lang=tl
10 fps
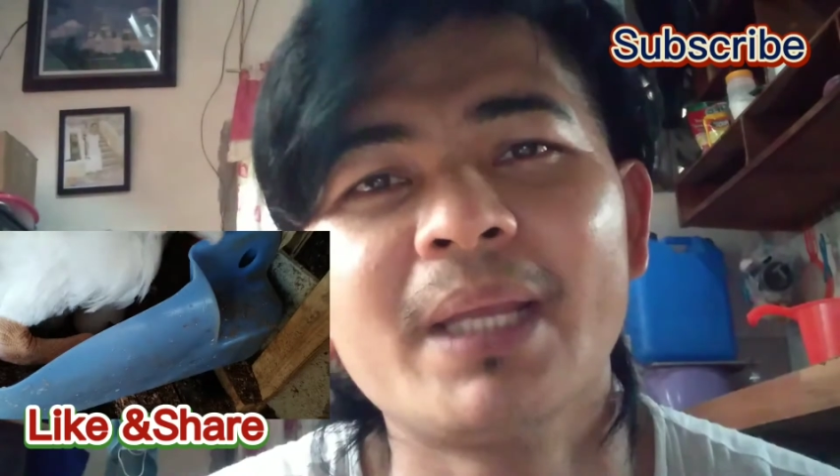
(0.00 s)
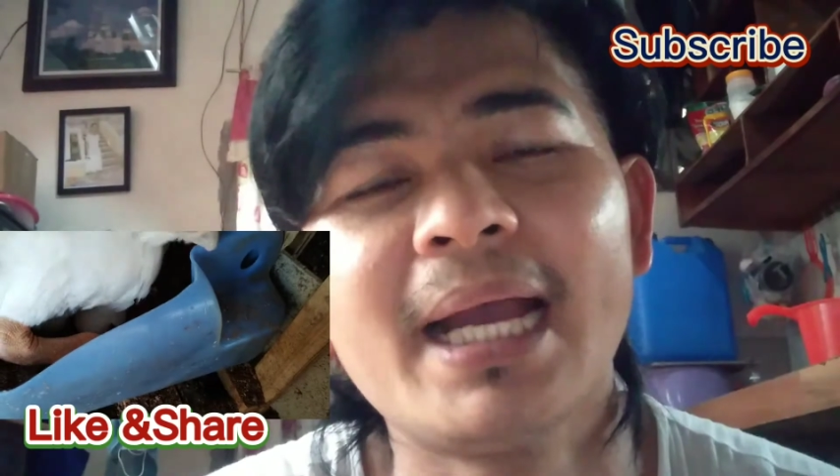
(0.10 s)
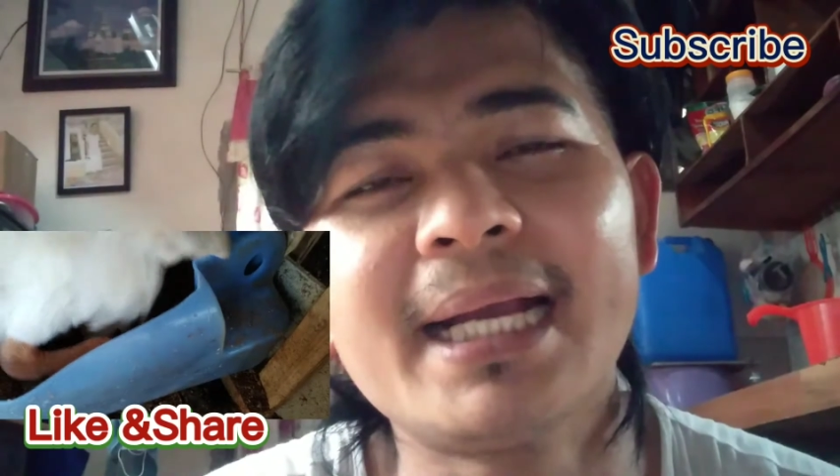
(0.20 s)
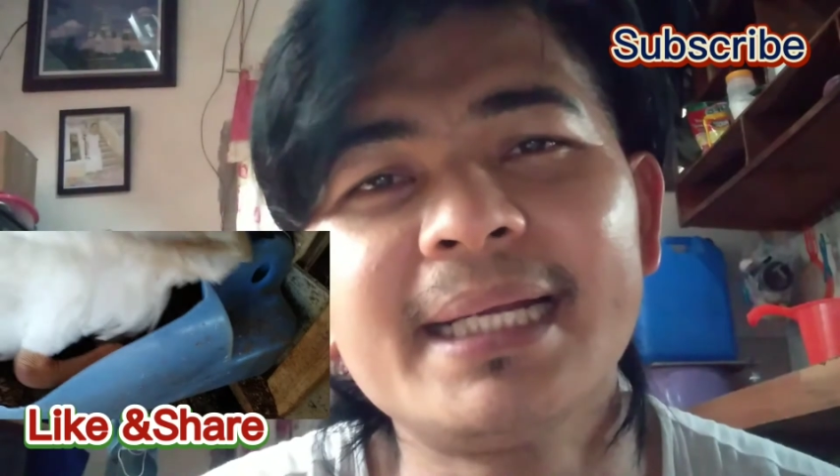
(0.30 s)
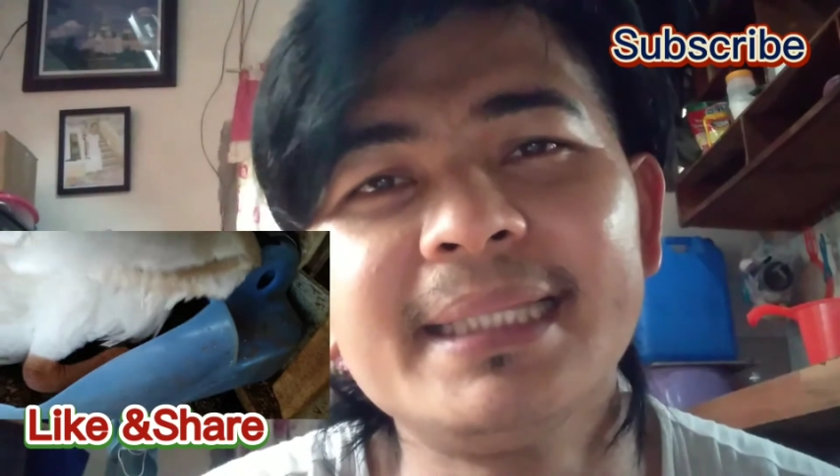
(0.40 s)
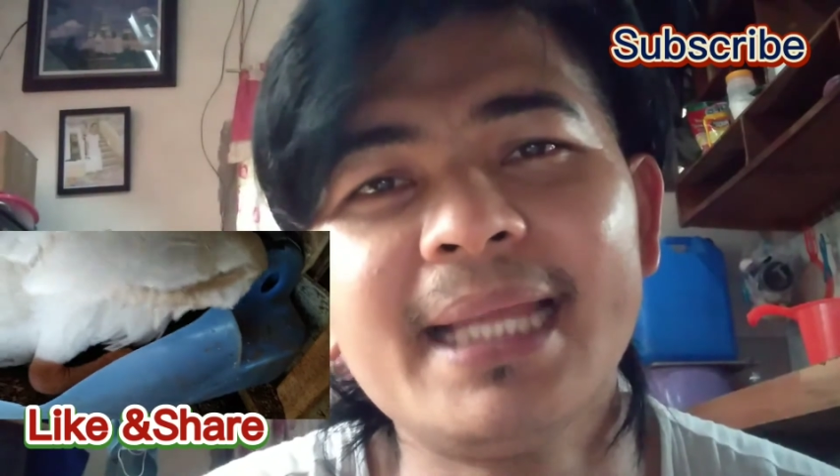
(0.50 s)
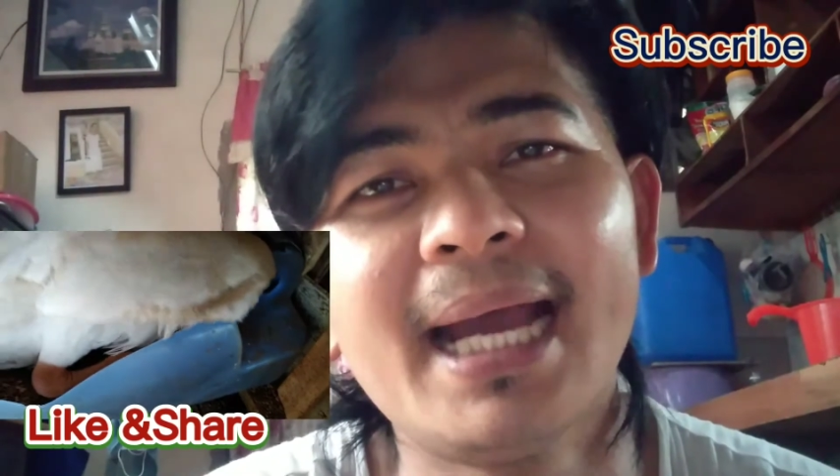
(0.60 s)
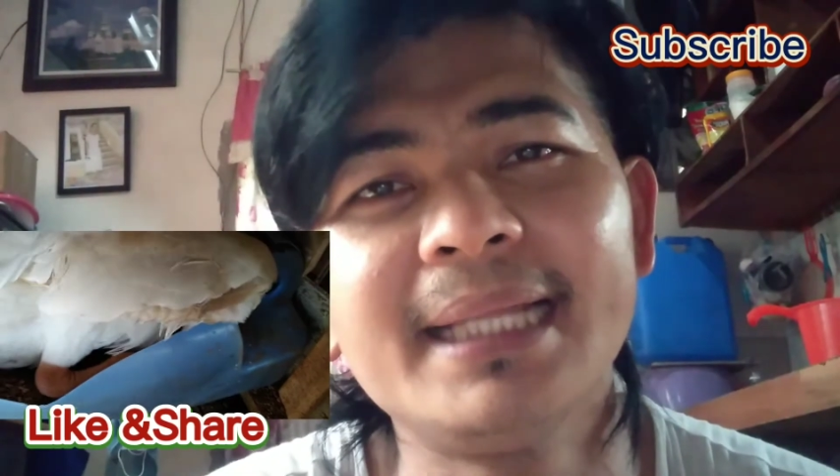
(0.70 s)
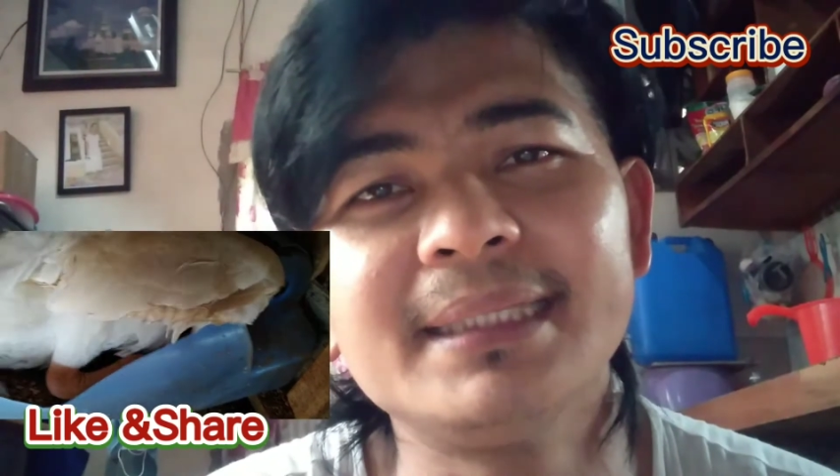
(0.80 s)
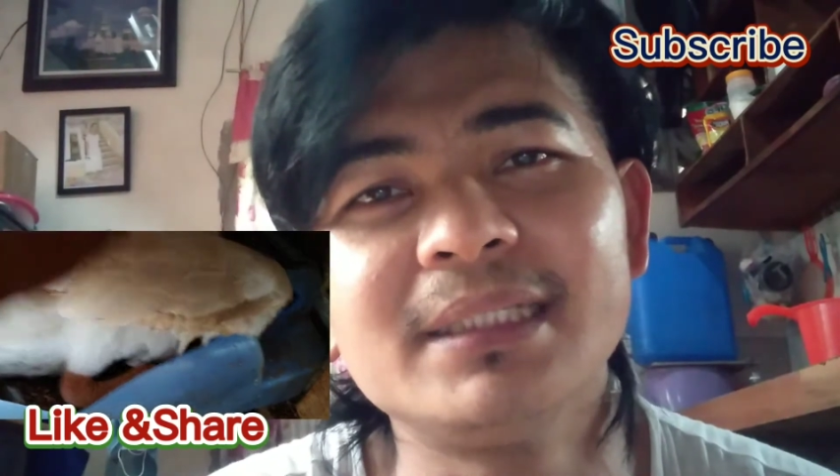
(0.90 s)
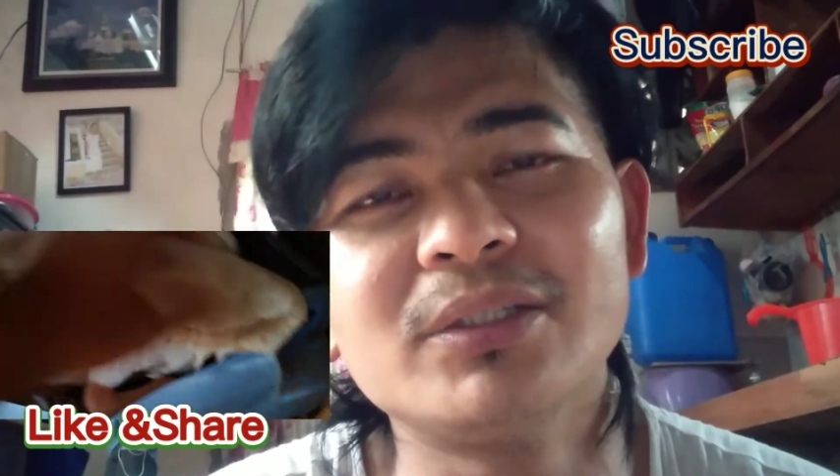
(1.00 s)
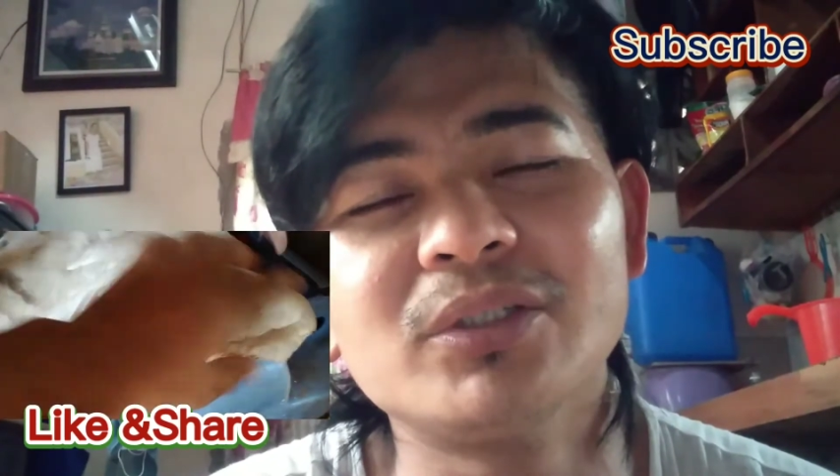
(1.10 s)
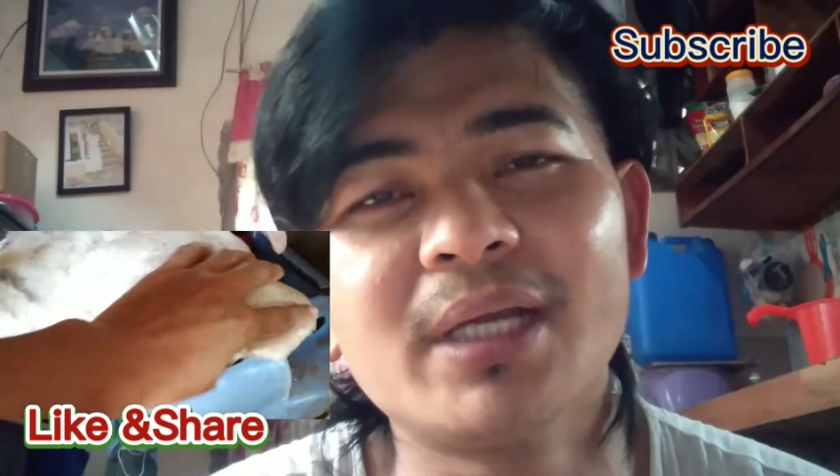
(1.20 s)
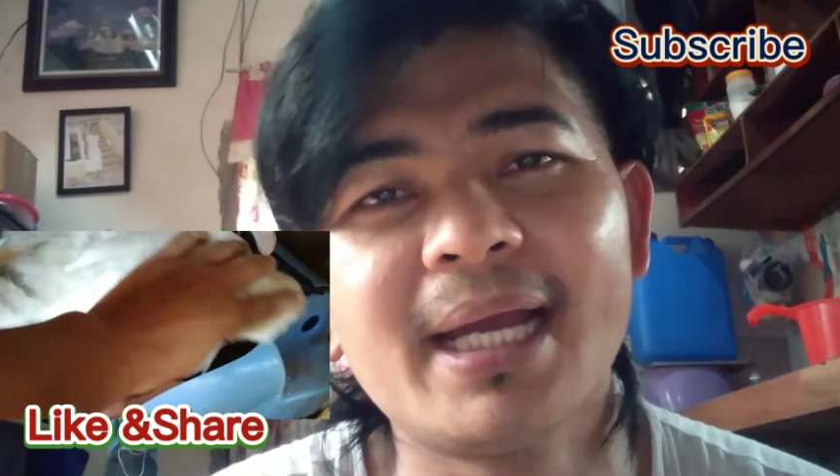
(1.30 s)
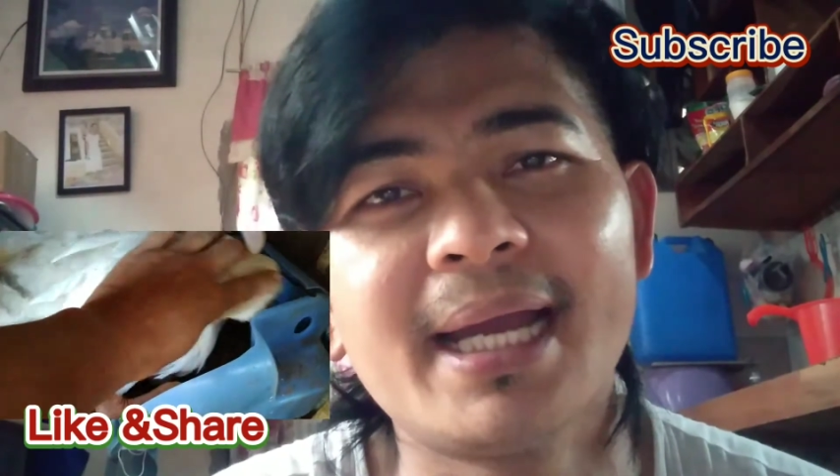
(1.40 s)
Ang kagandahan
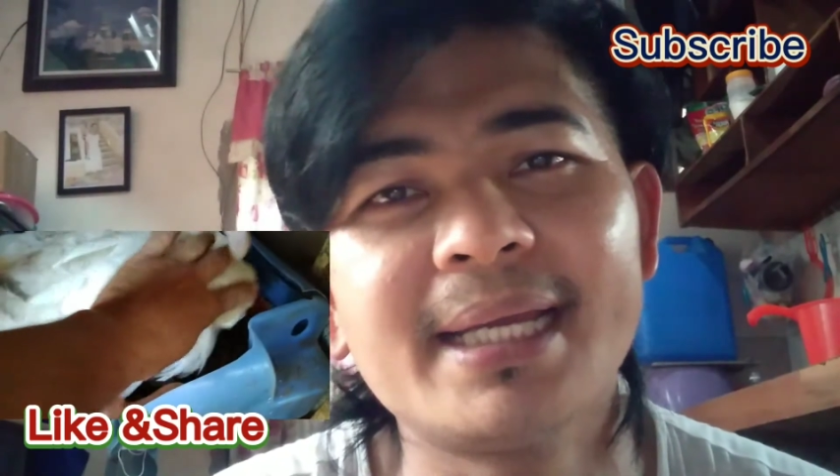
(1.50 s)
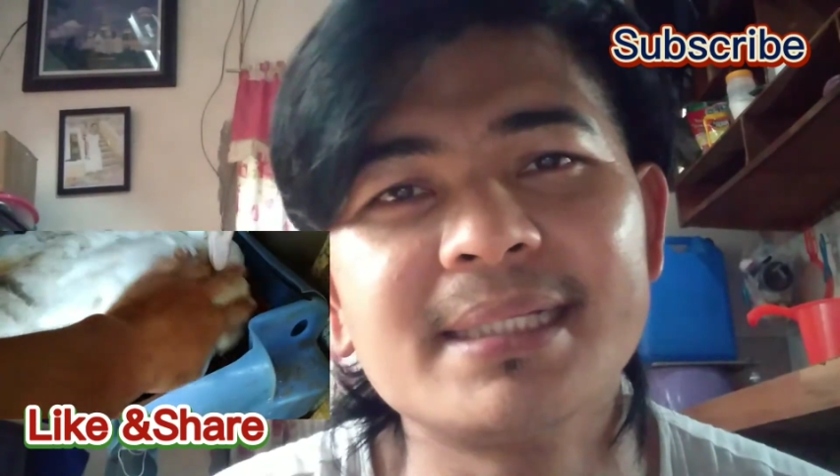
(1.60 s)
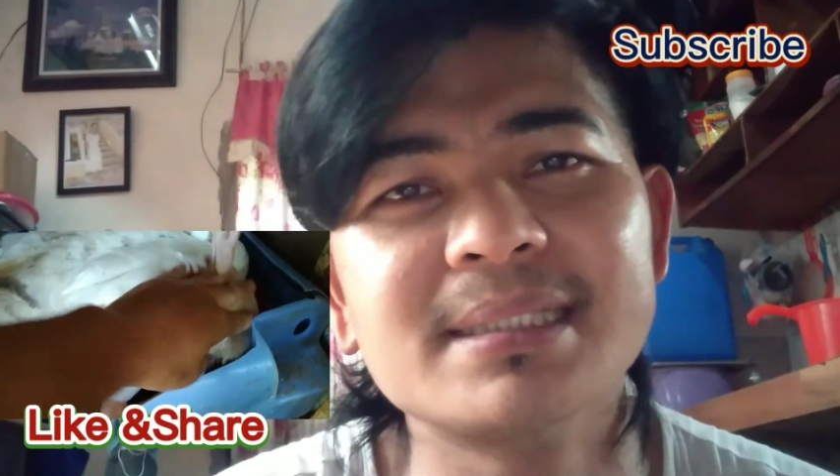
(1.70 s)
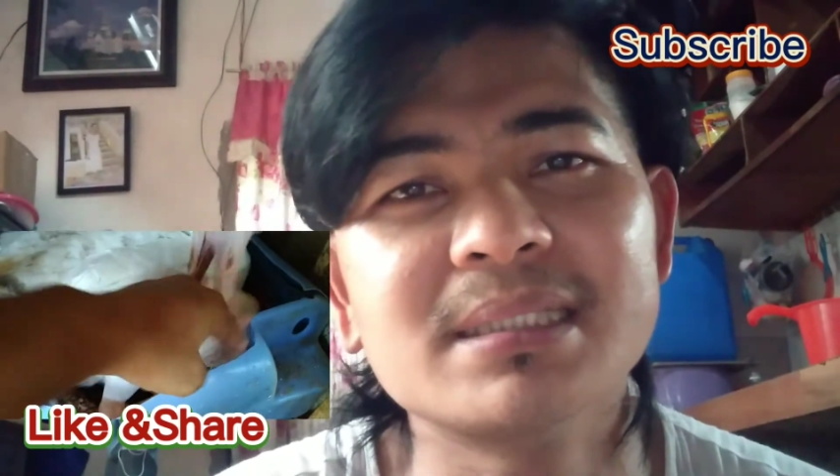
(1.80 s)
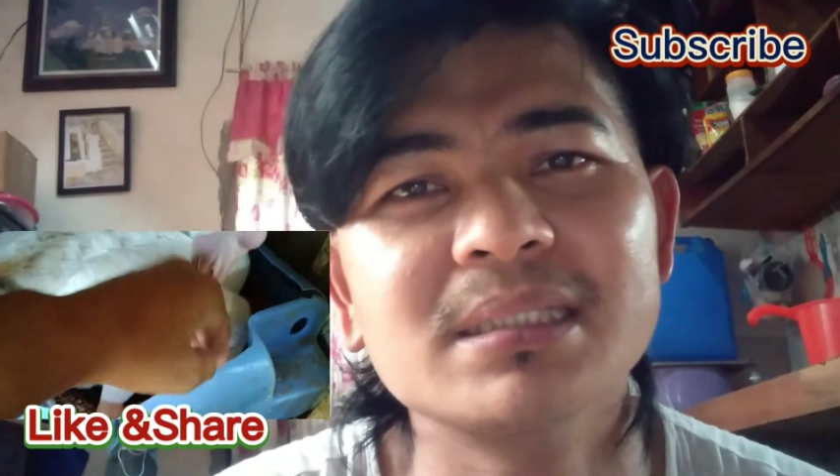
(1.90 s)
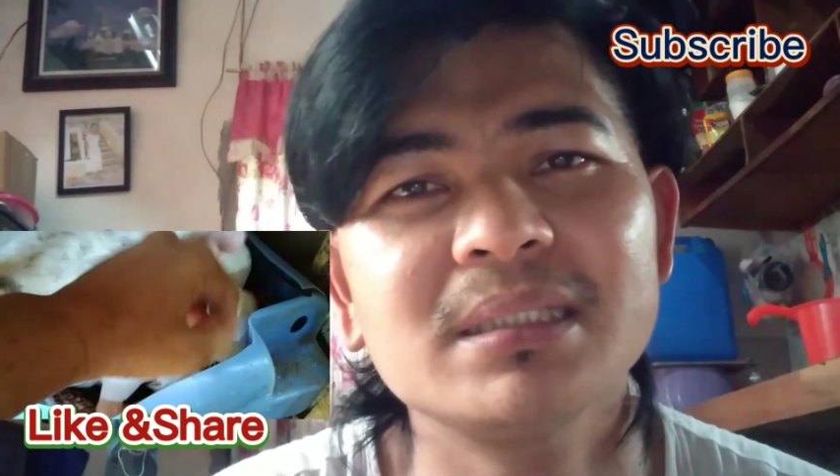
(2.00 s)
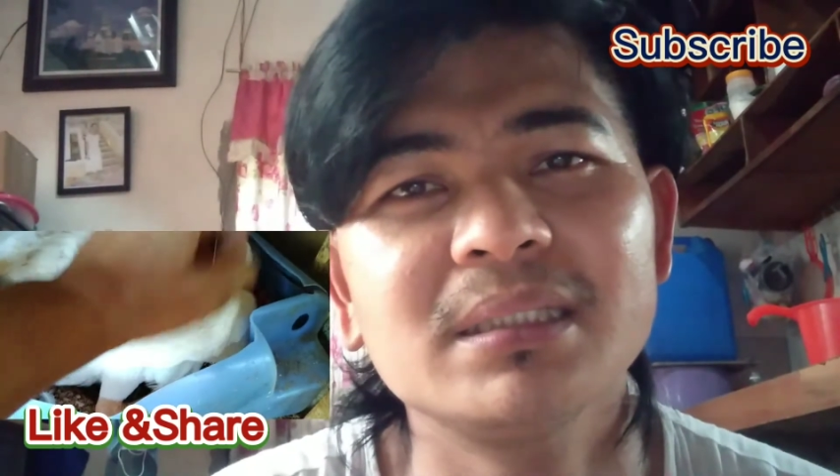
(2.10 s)
dito guys,